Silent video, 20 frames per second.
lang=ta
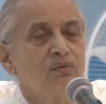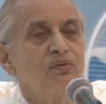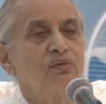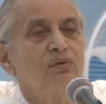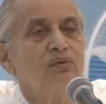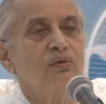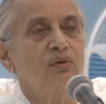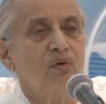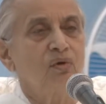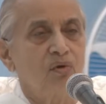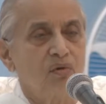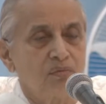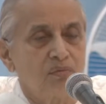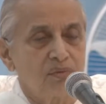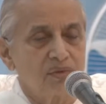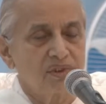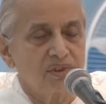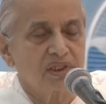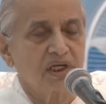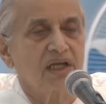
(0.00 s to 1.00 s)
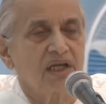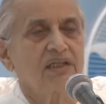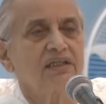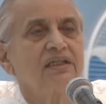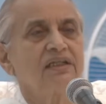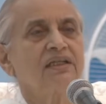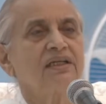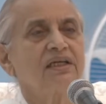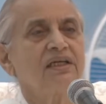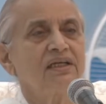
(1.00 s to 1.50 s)
தாதி என்ன
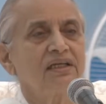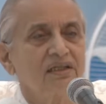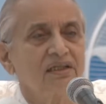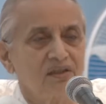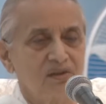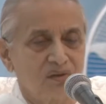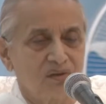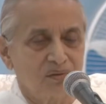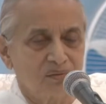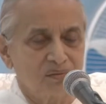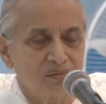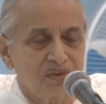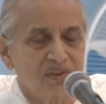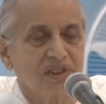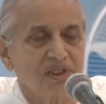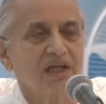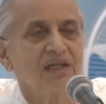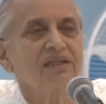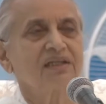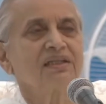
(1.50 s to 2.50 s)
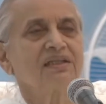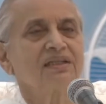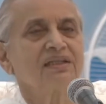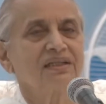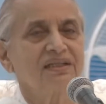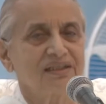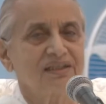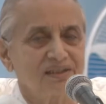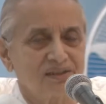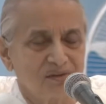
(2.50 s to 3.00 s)
செய்யணும் நான் எல்லாமே
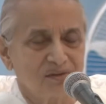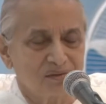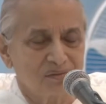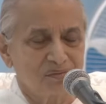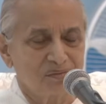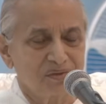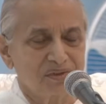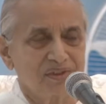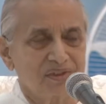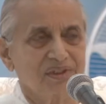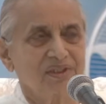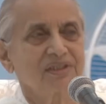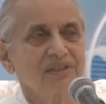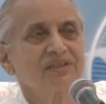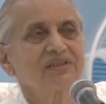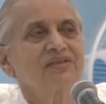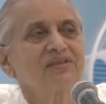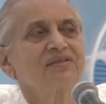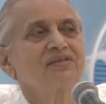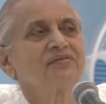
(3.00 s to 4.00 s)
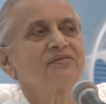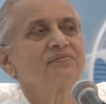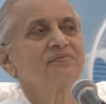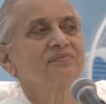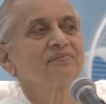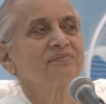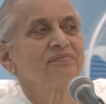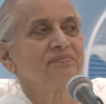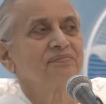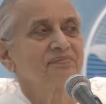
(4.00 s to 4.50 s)
செய்யறதுக்கு தயாராக இருக்கேன்
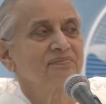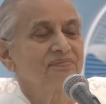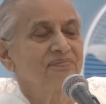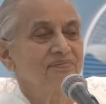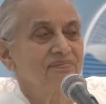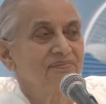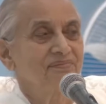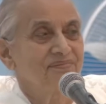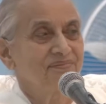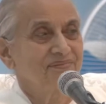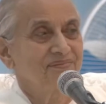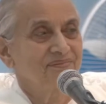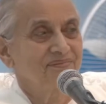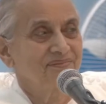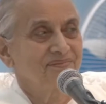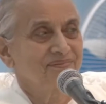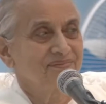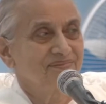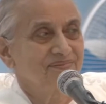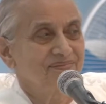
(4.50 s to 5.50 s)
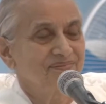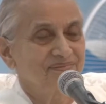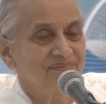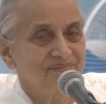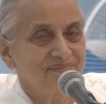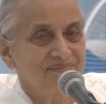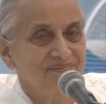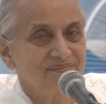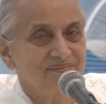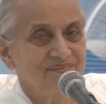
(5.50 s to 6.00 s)
ஓம் சாந்தி தாதி
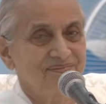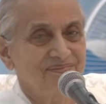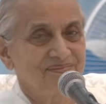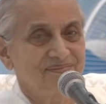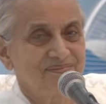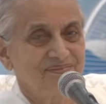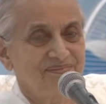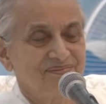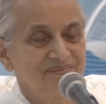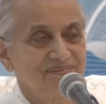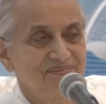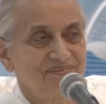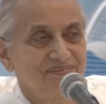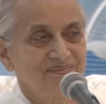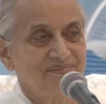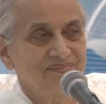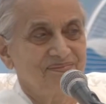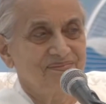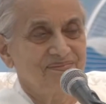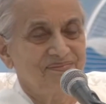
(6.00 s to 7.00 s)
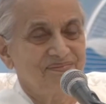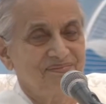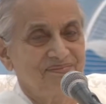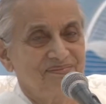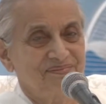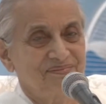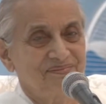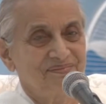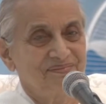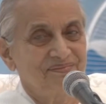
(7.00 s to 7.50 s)
ஓம் சாந்தி
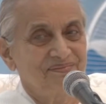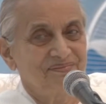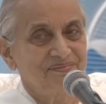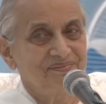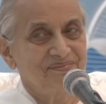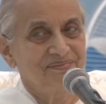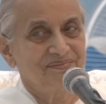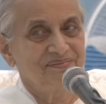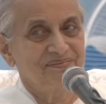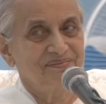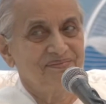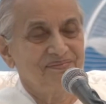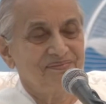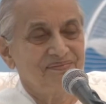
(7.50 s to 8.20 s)
மிக அழகாக